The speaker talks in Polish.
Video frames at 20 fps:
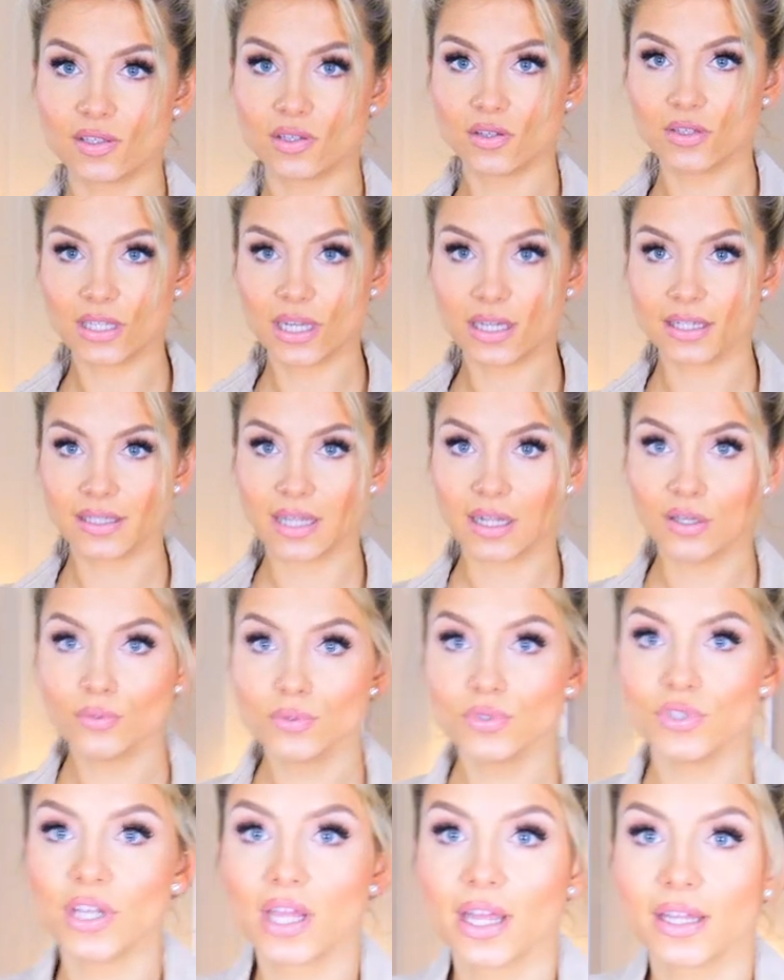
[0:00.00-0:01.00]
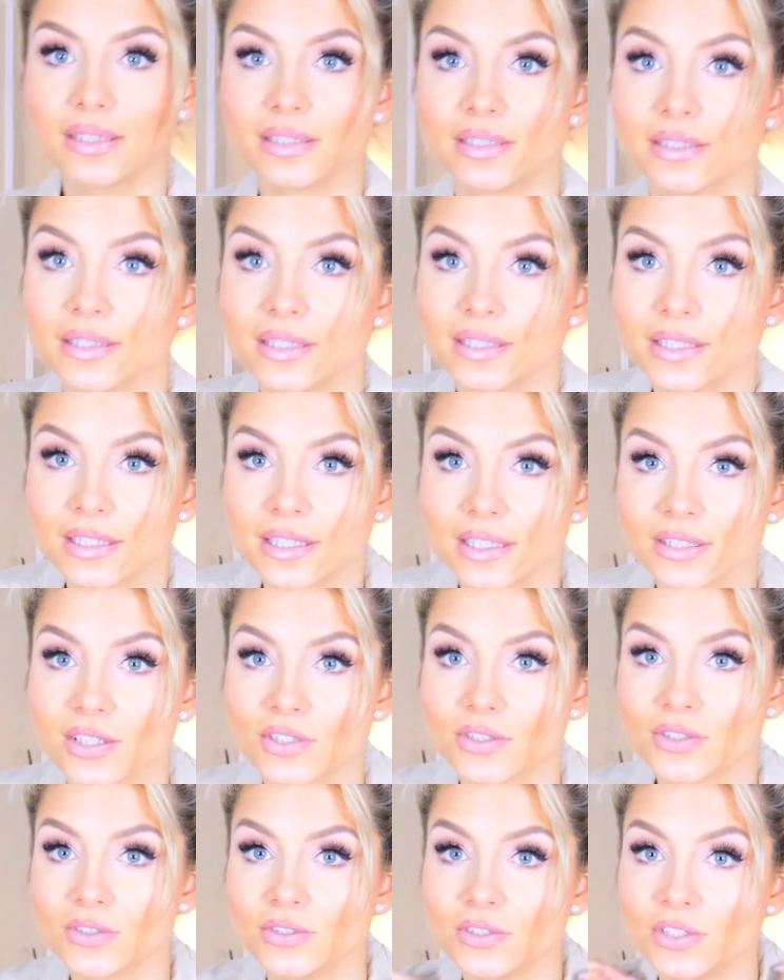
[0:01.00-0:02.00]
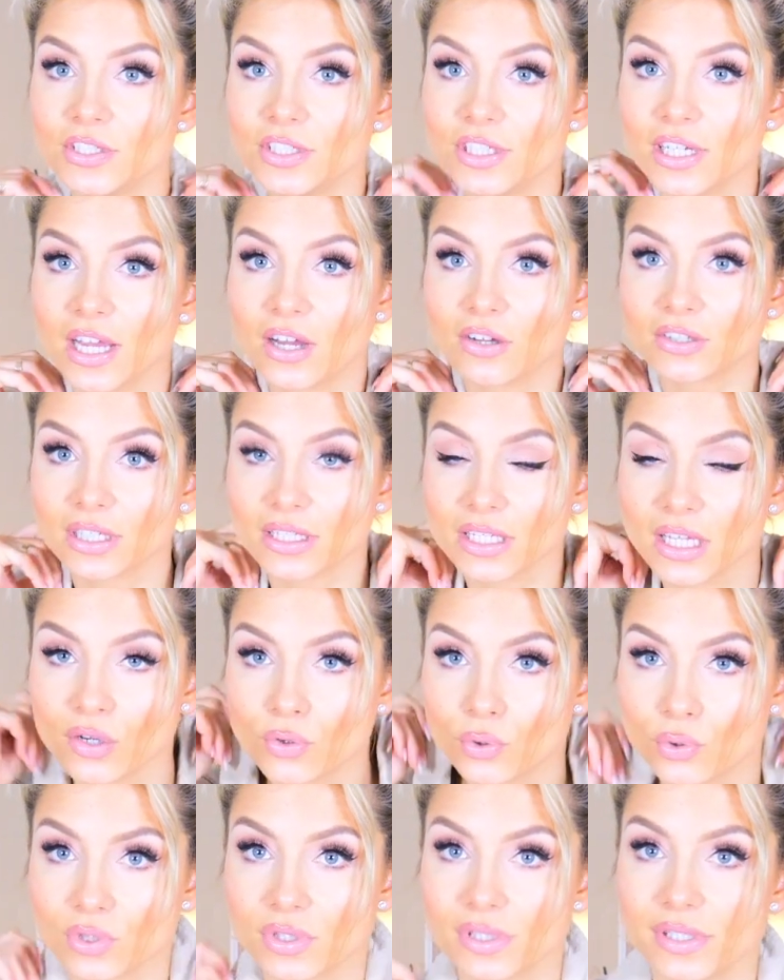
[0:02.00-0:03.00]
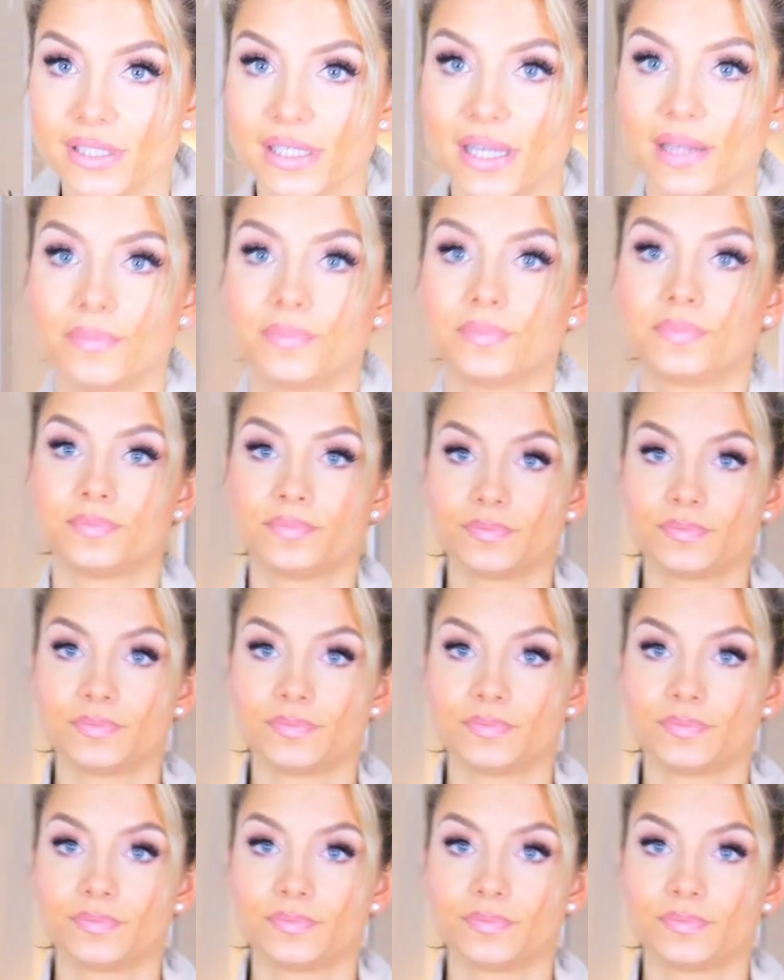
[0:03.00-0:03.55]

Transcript: co? Tak na luzie? Co sądzicie o takiej kurtce?